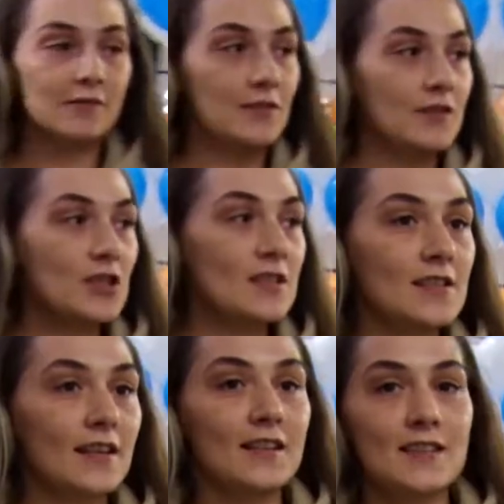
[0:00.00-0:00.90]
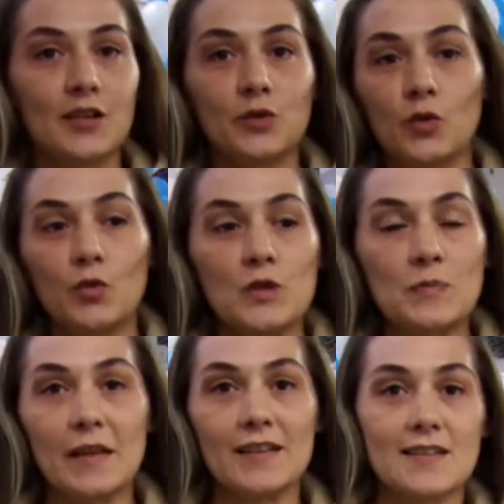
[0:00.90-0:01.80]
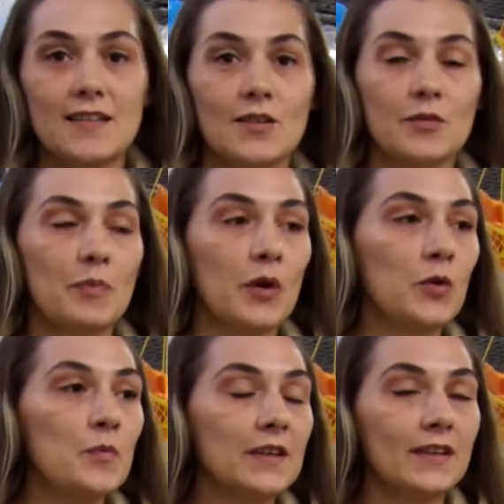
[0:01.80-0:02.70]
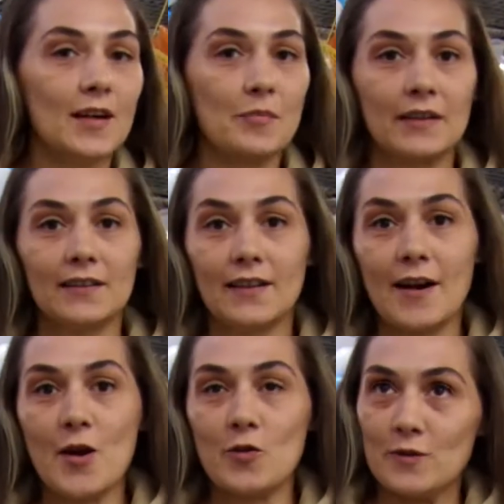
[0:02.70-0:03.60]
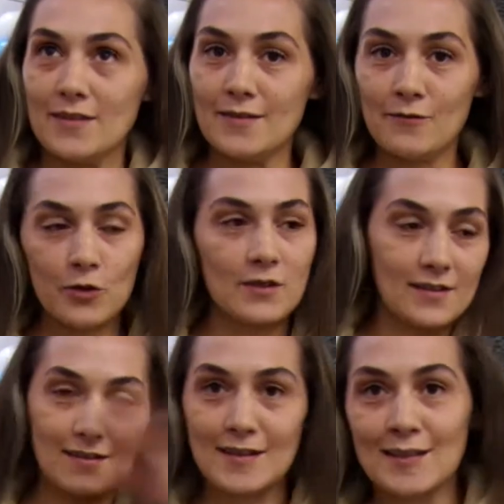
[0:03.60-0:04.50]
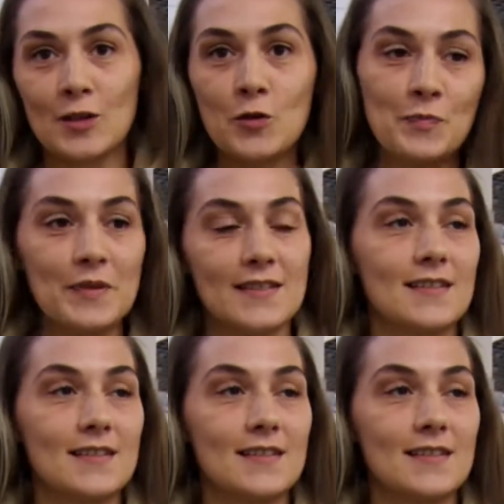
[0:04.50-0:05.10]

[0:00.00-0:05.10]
движется, и те, кто не успели сделать покупки, я предлагаю сегодня закупиться